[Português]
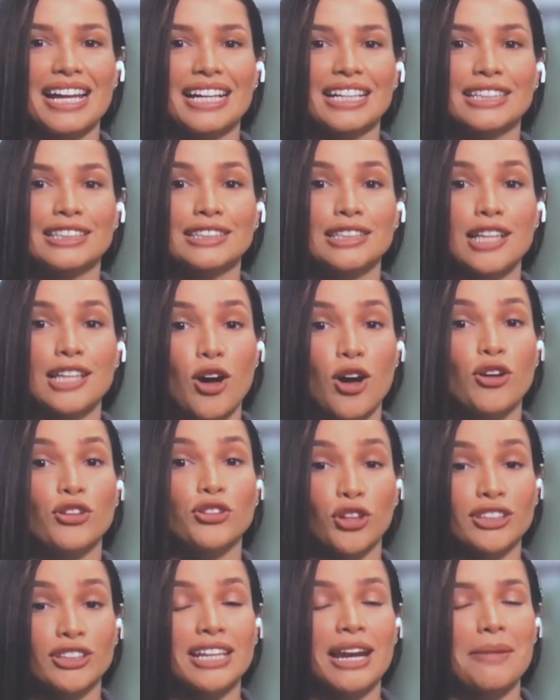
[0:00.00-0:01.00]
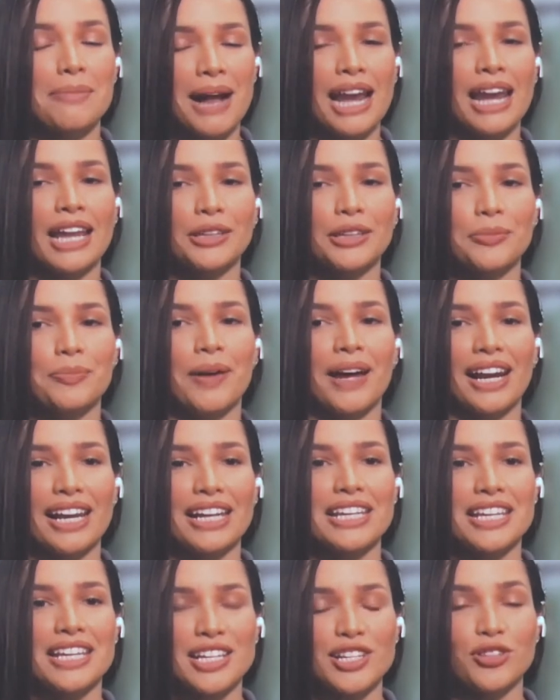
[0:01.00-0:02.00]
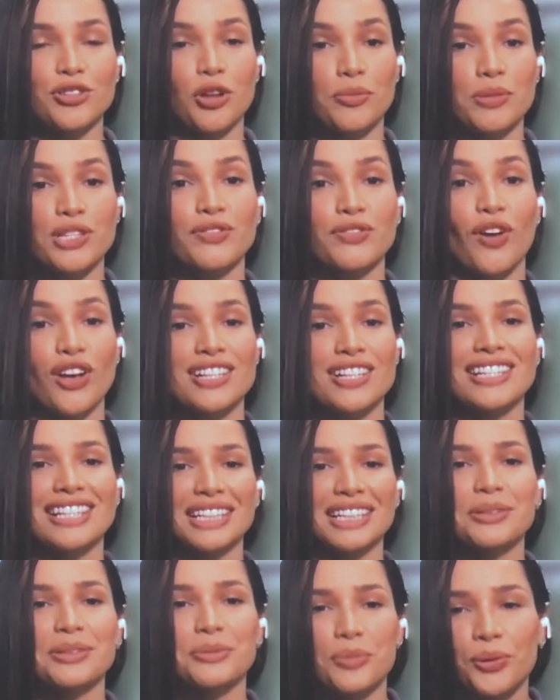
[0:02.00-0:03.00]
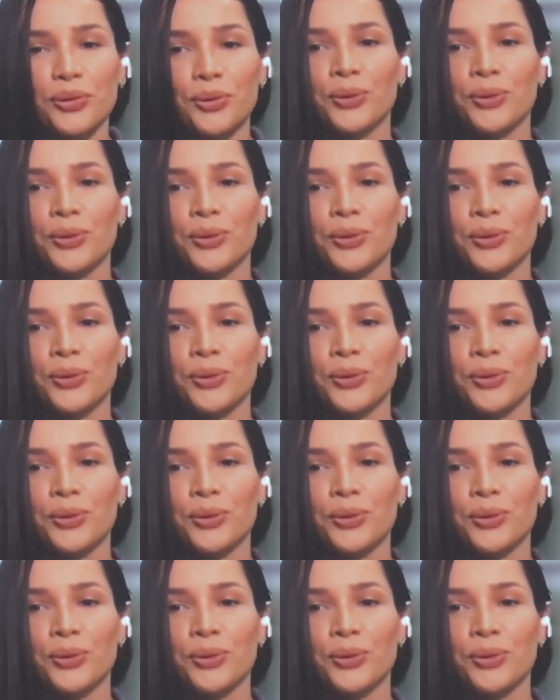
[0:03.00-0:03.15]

Não, eu tô trabalhando para isso, tô me esforçando muito,